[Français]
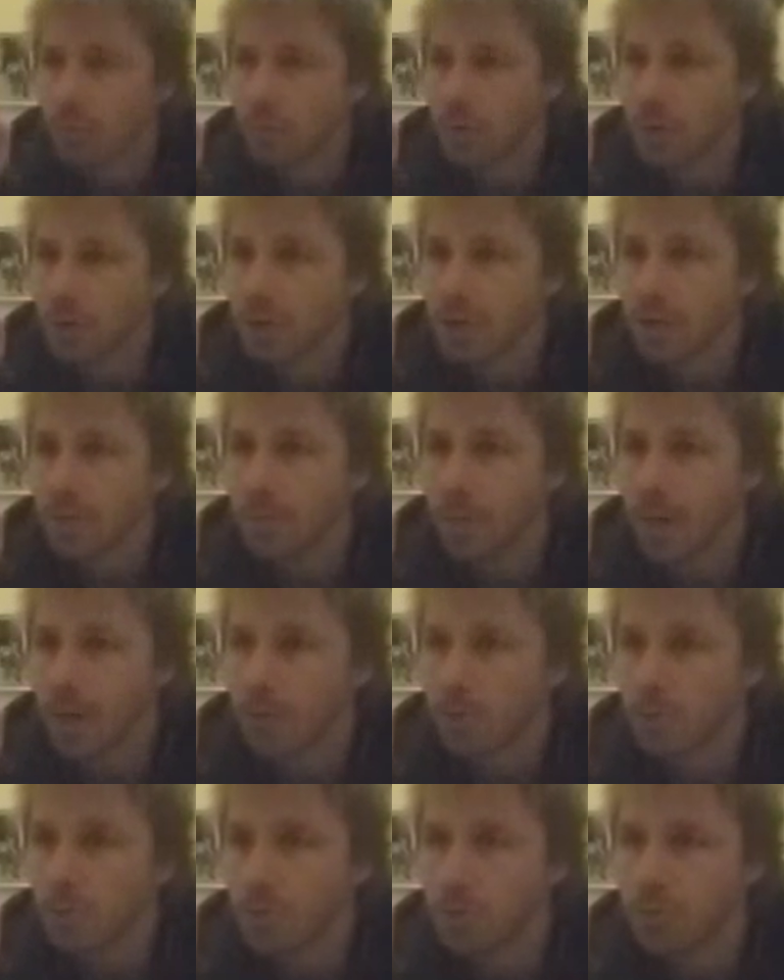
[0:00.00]
Pourquoi je n'ai
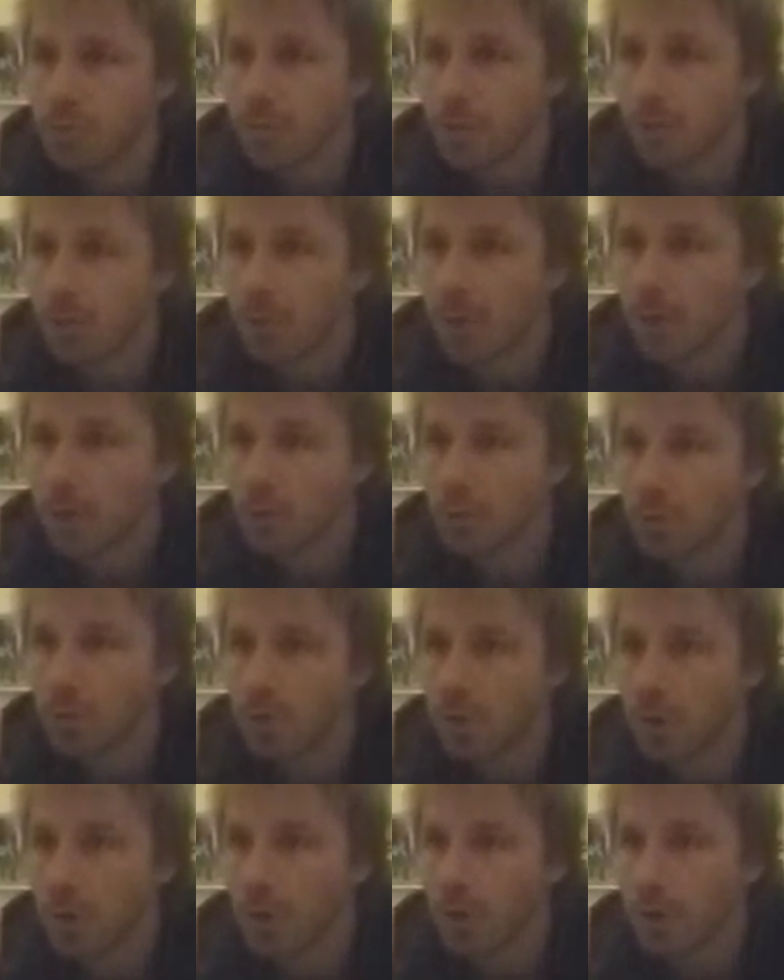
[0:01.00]
pas reçu mes droits
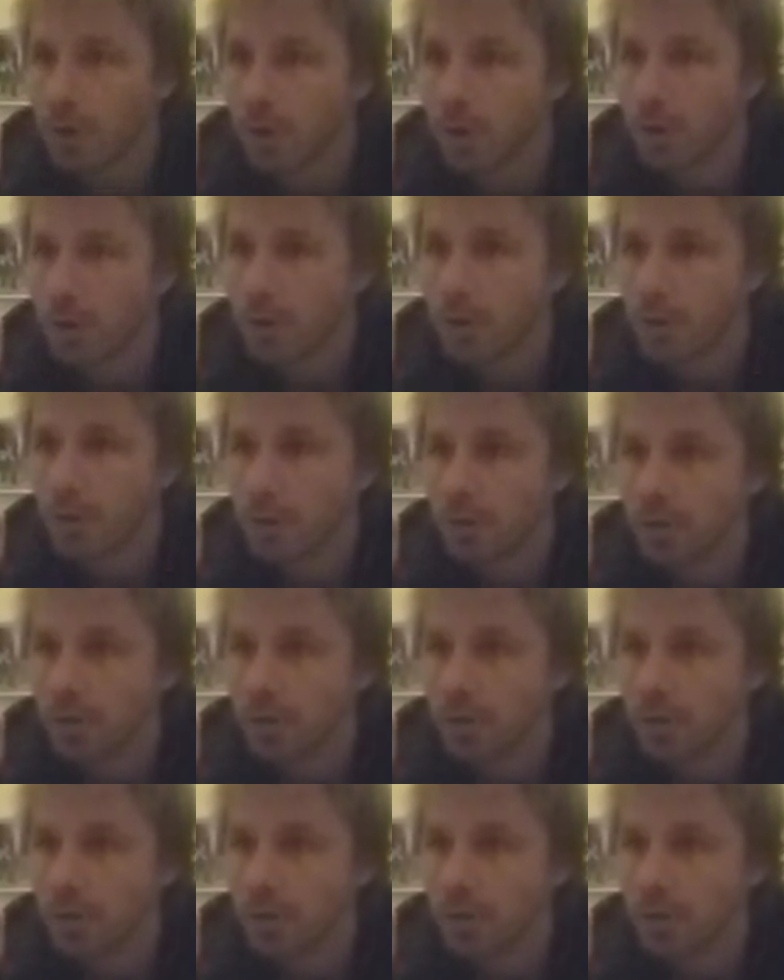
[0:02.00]
d'auteur